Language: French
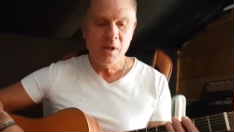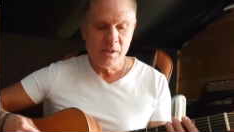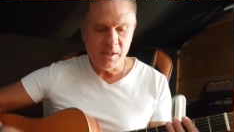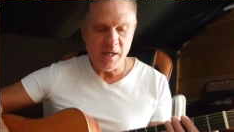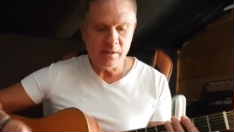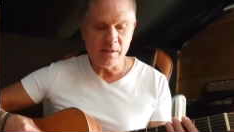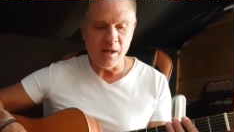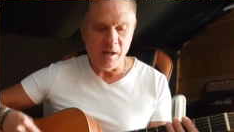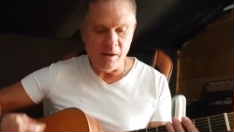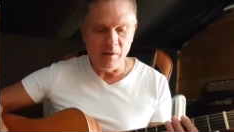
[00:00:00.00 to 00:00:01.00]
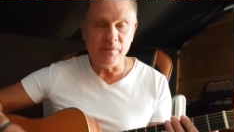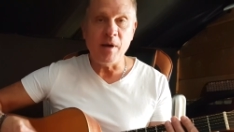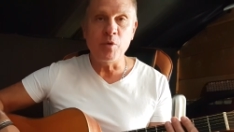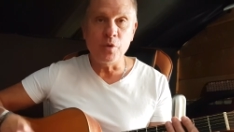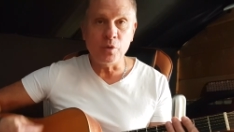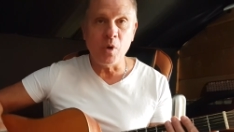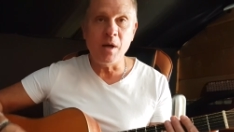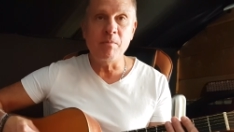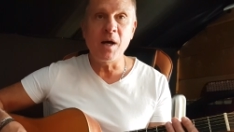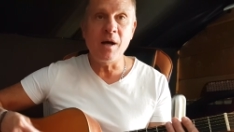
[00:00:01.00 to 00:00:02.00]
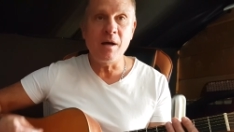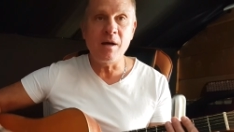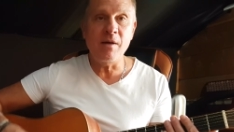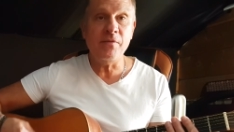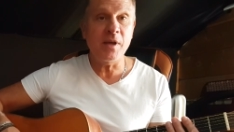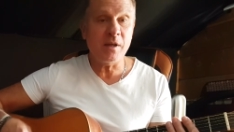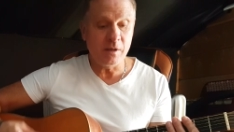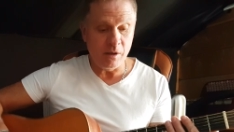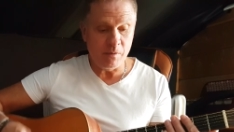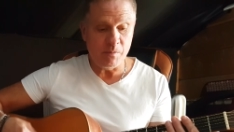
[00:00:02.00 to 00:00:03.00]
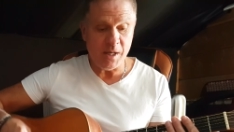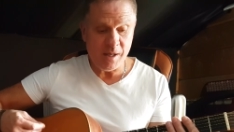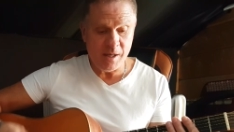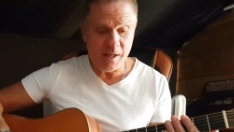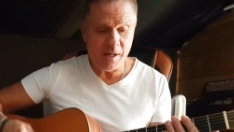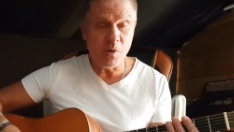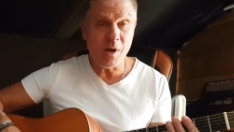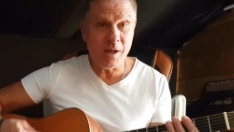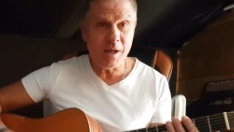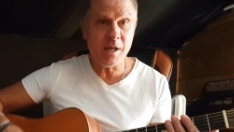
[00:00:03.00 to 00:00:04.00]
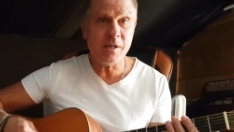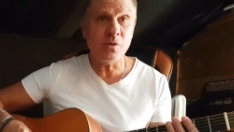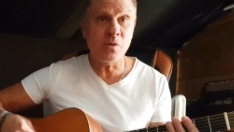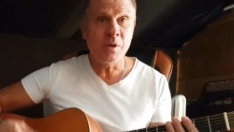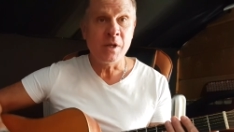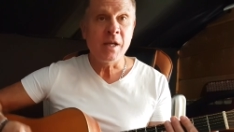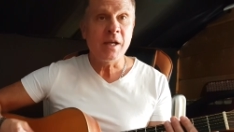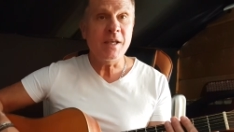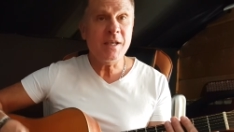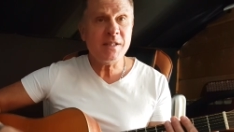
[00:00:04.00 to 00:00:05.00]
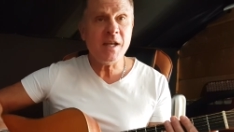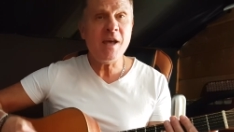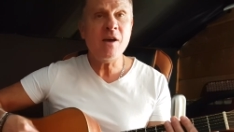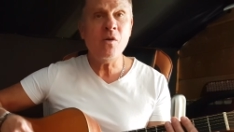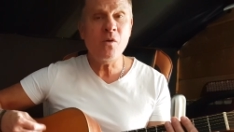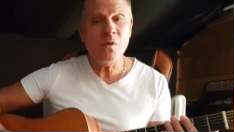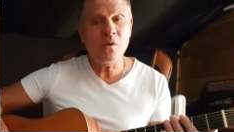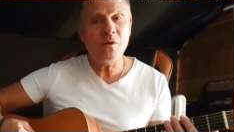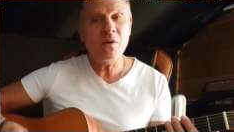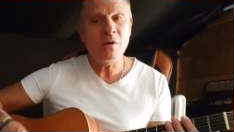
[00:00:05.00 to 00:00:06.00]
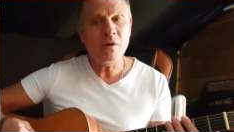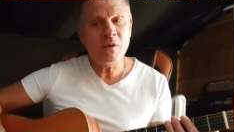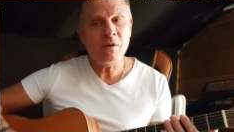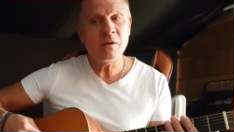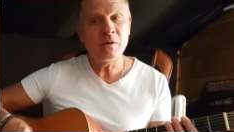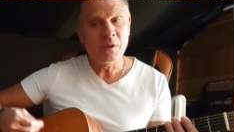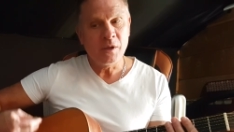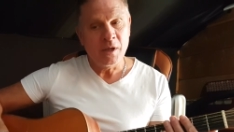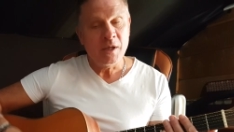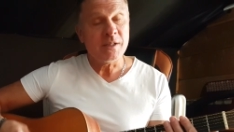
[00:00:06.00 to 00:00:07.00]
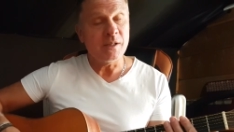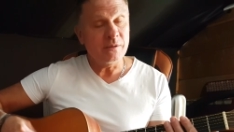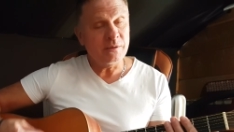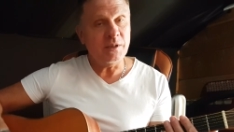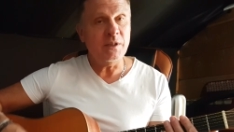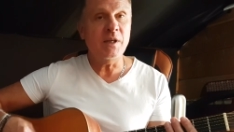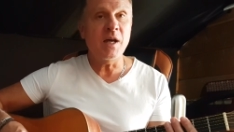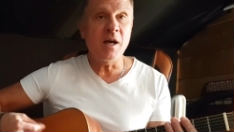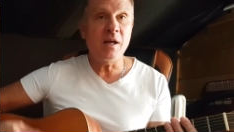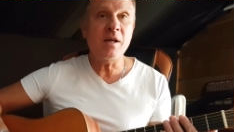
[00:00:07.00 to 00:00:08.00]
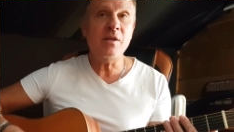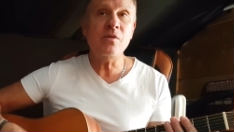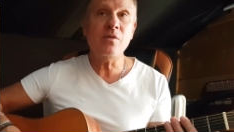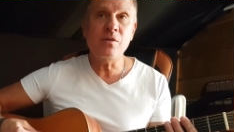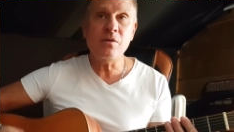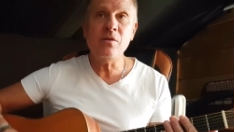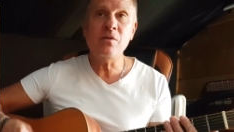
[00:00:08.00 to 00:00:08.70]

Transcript: C'est un pas de trois mâts, fier comme un oiseau, Iseo, Santiano,